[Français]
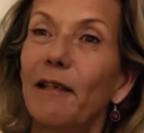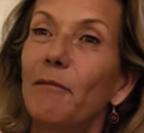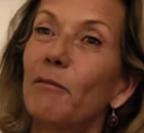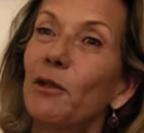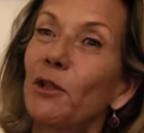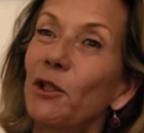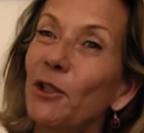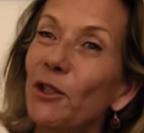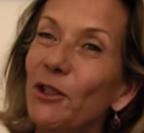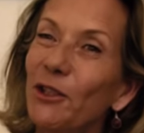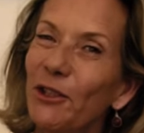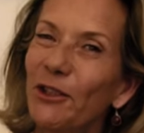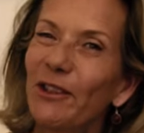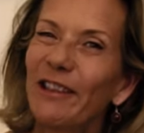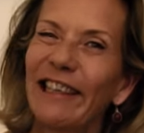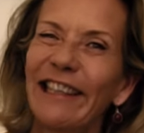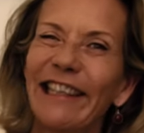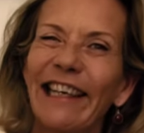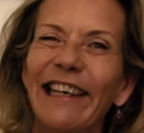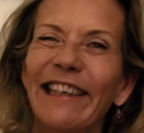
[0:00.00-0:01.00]
Bonjour
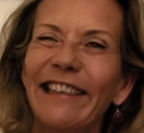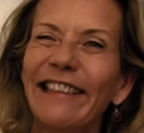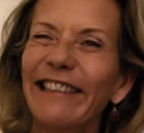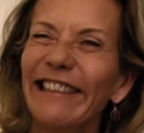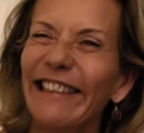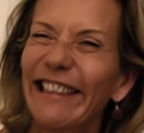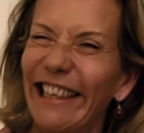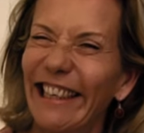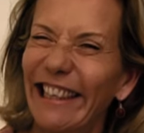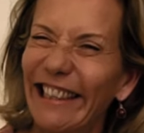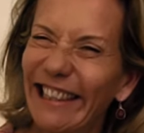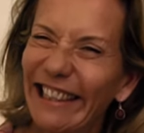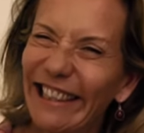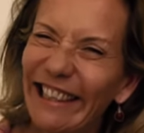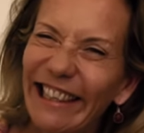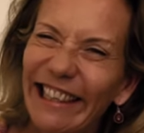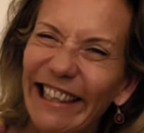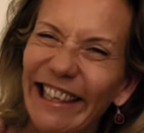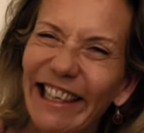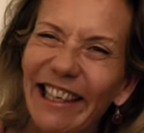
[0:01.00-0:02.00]
Soraya,
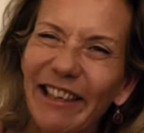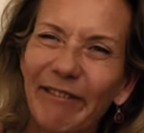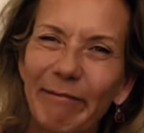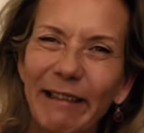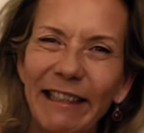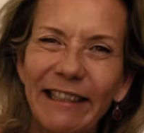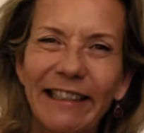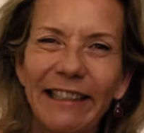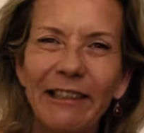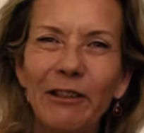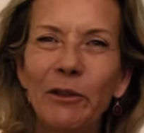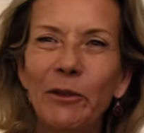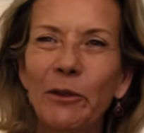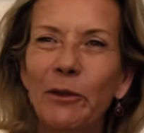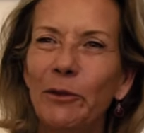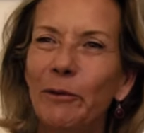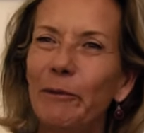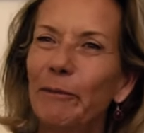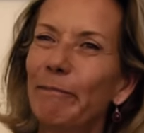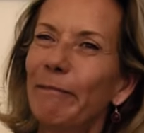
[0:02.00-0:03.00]
merci
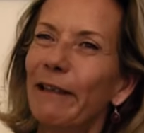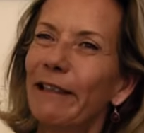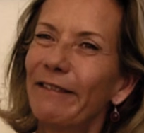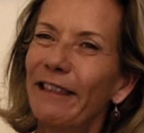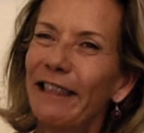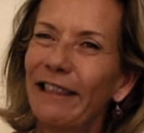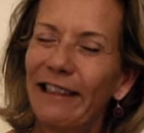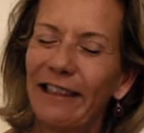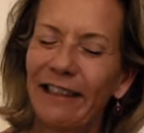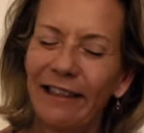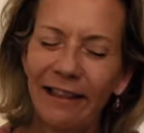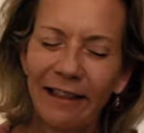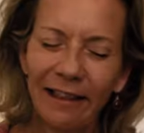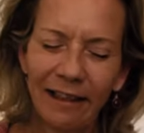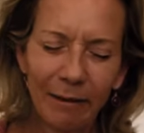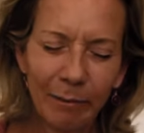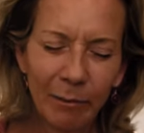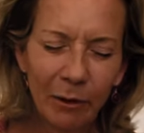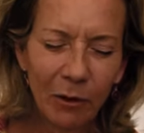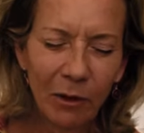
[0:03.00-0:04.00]
de m'inviter
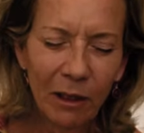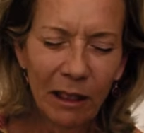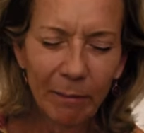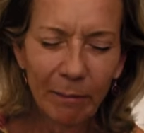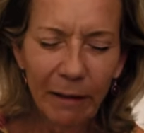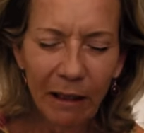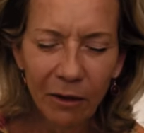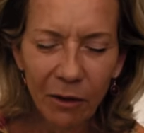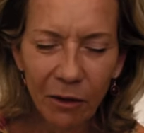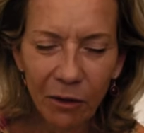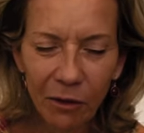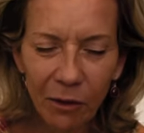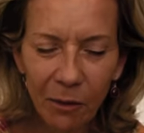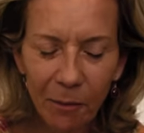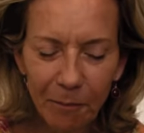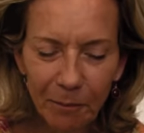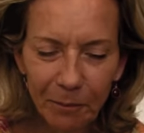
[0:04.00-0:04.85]
à prendre la parole.